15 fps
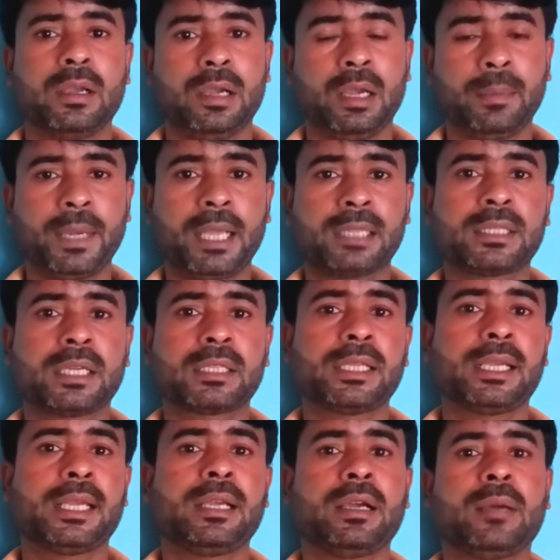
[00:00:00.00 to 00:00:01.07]
अब बात करते
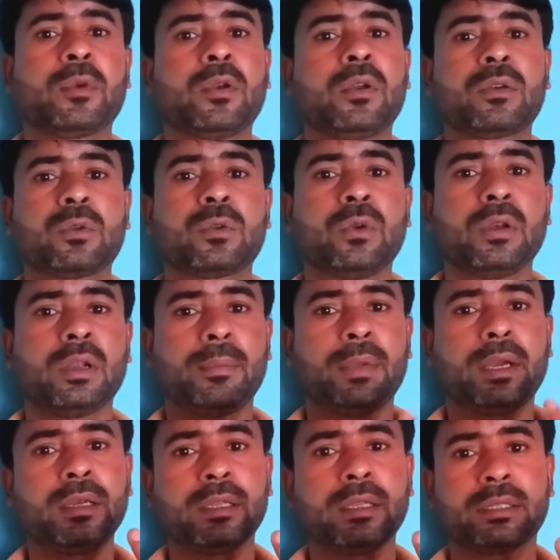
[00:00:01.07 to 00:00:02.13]
हैं हम लोग रूल
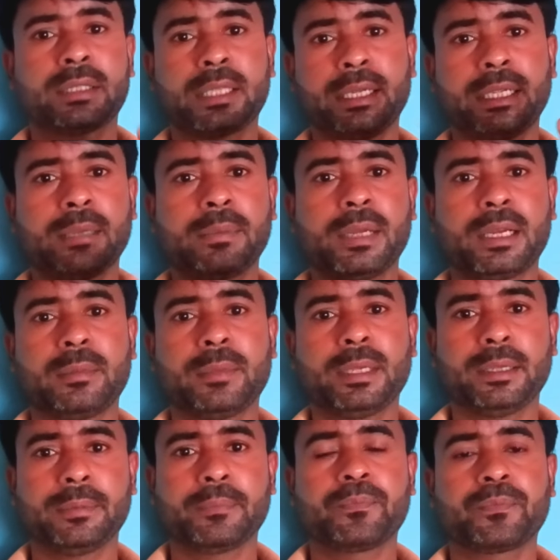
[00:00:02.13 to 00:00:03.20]
नंबर थ्री के बारे
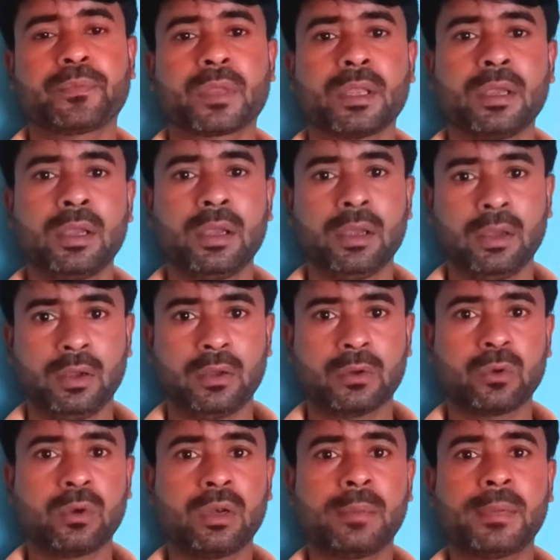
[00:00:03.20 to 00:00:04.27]
में
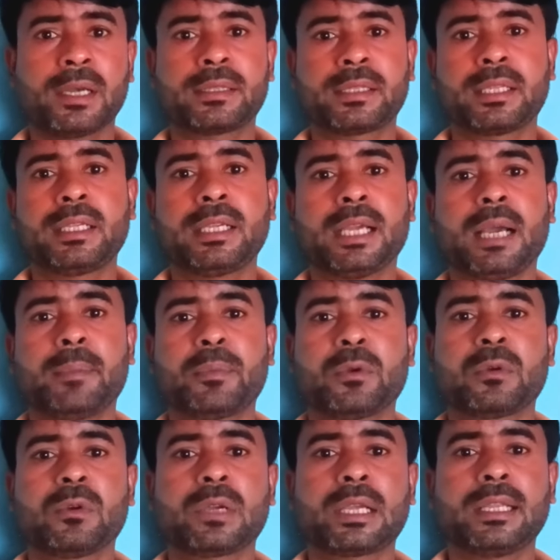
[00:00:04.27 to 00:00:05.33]
रूल नंबर थ्री आप
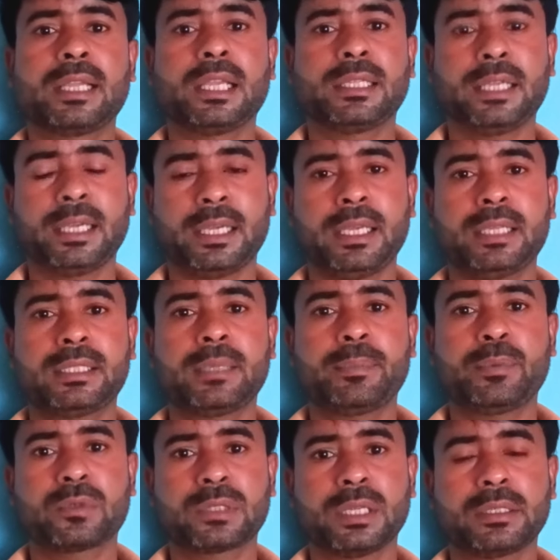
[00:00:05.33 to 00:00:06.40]
लोगों के लिए ये है कि
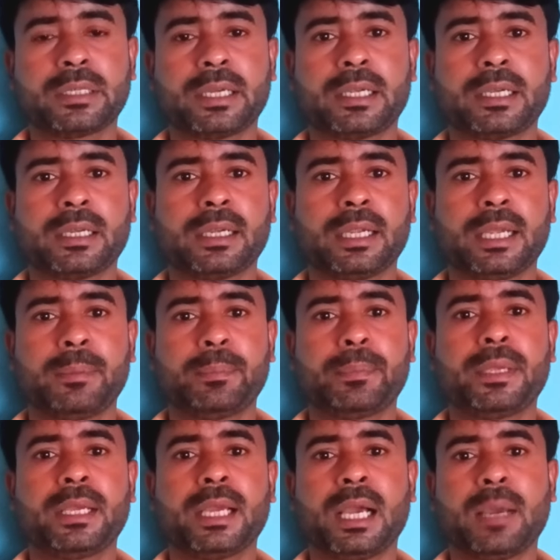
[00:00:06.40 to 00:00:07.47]
पोषण ट्रैकर ऐप
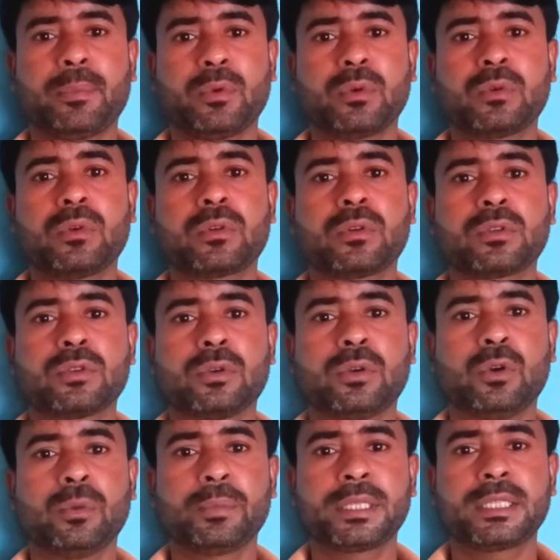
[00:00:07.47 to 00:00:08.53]
पे आप लोगों को जो
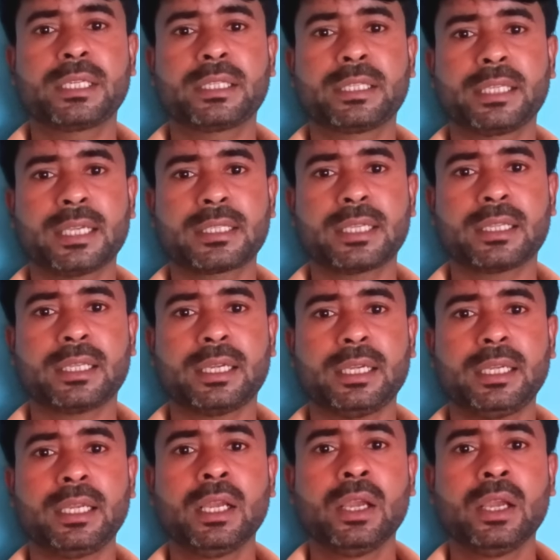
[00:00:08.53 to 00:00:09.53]
होम विजिट दिया जाता है